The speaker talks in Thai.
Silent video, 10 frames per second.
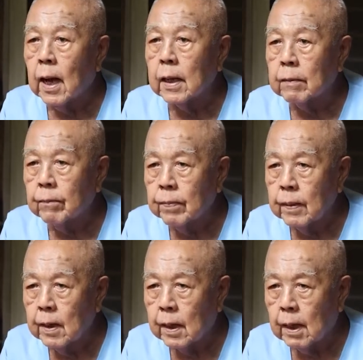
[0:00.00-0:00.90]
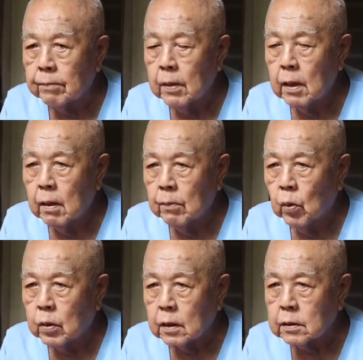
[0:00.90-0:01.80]
ทายนะครับ
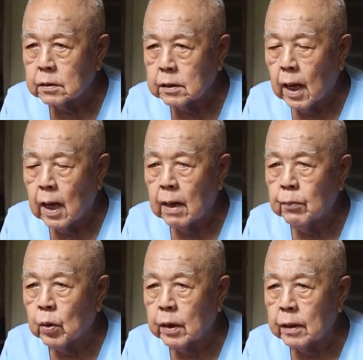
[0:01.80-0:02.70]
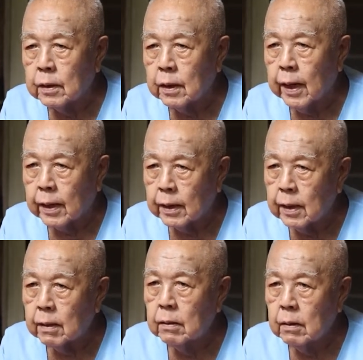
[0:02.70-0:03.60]
พวกนักศึกษาพวกเด็ก
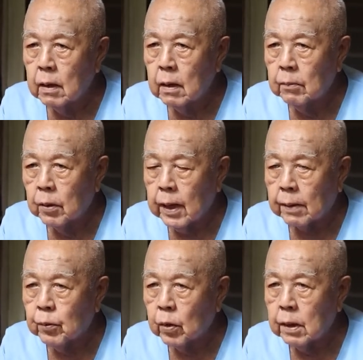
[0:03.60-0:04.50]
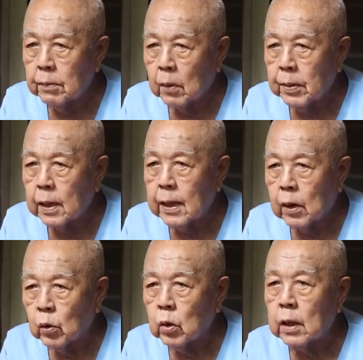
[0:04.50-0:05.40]
เนี่ยเพราะเด็กพวกนี้มันเขาไปอ
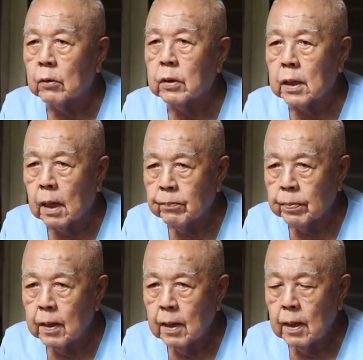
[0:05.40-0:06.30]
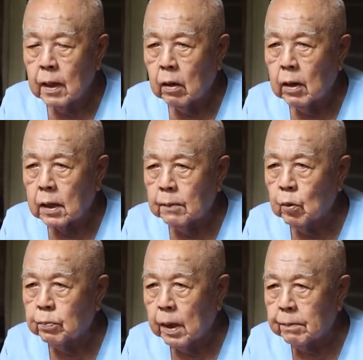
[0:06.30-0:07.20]
นาคตของเรานะครับ ใช่ครับเขาอาจจะ
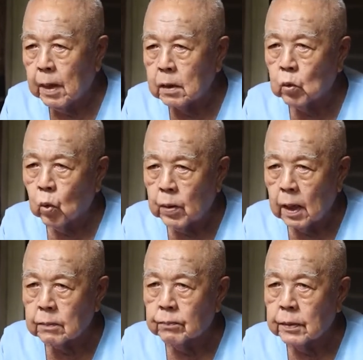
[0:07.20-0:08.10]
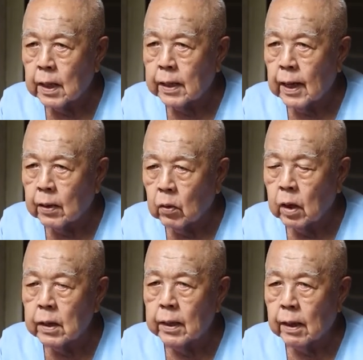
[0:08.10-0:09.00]
พูดผิดบ้างถูกบ้าง แต่อย่าง
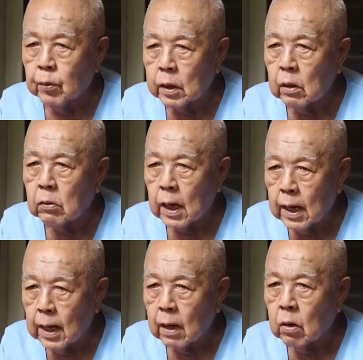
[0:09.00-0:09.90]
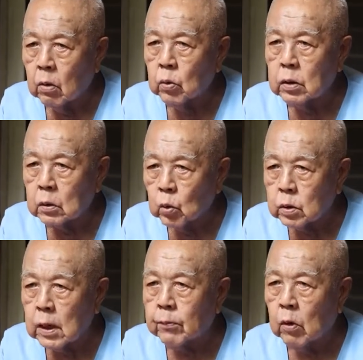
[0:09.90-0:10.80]
น้อยเนี่ยเด็กพวกนี้เขากล้าเขารู้จะถูกจ